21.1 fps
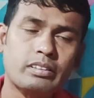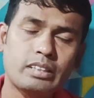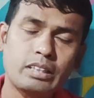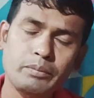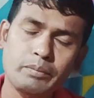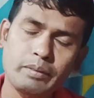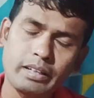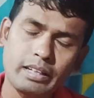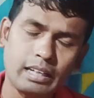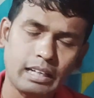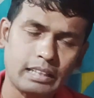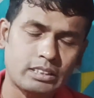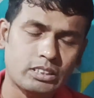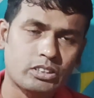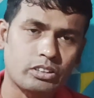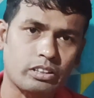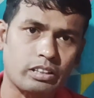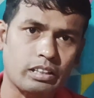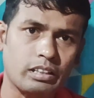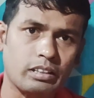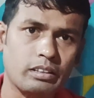ডিপে কাজ
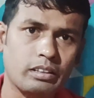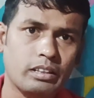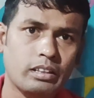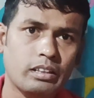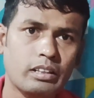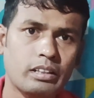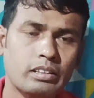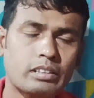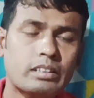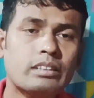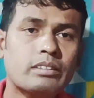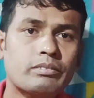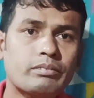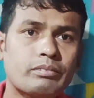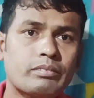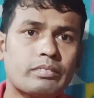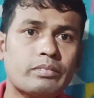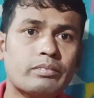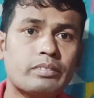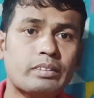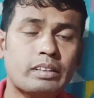করে
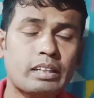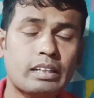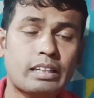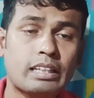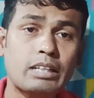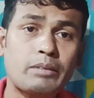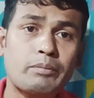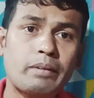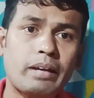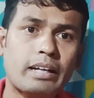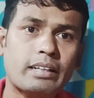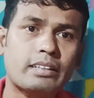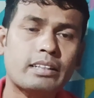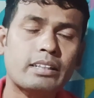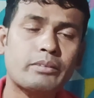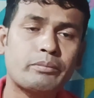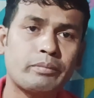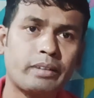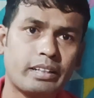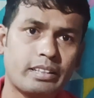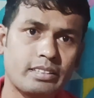ডিপ
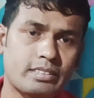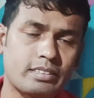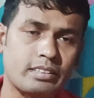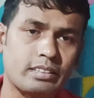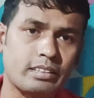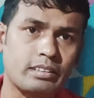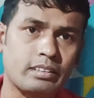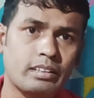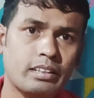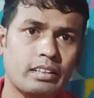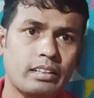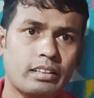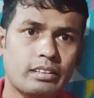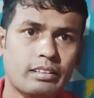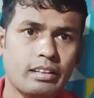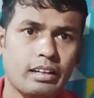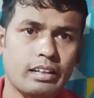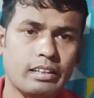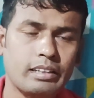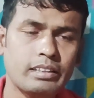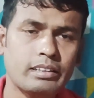অ্যাক্টিভ মেডিসিন
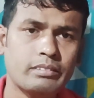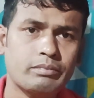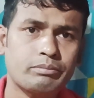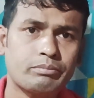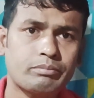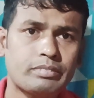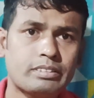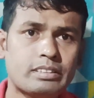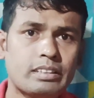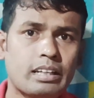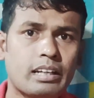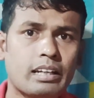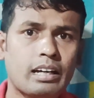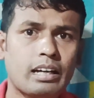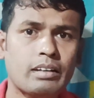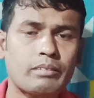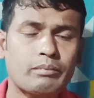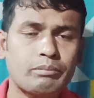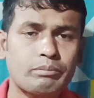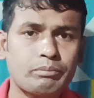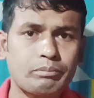তাই যারা
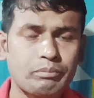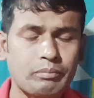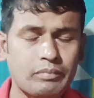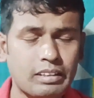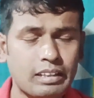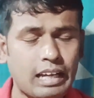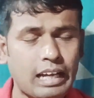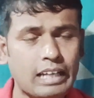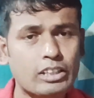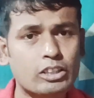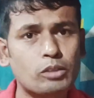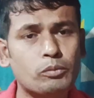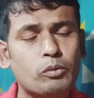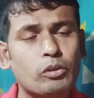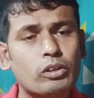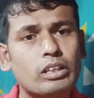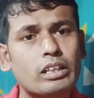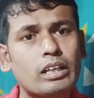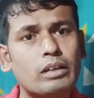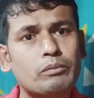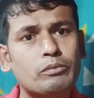
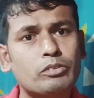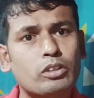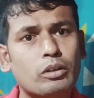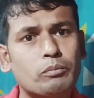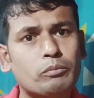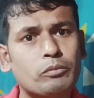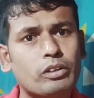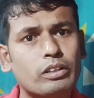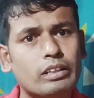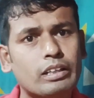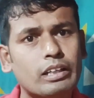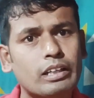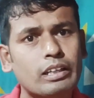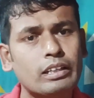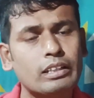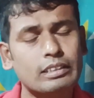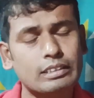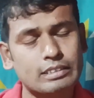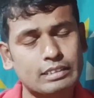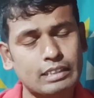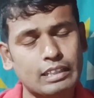লাইকোপোডিয়াম সম্পর্কে
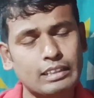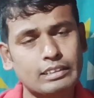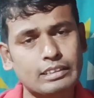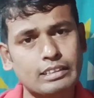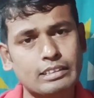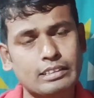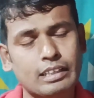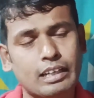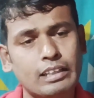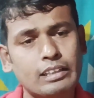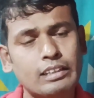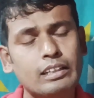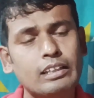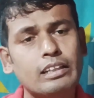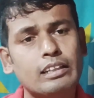জানতে চান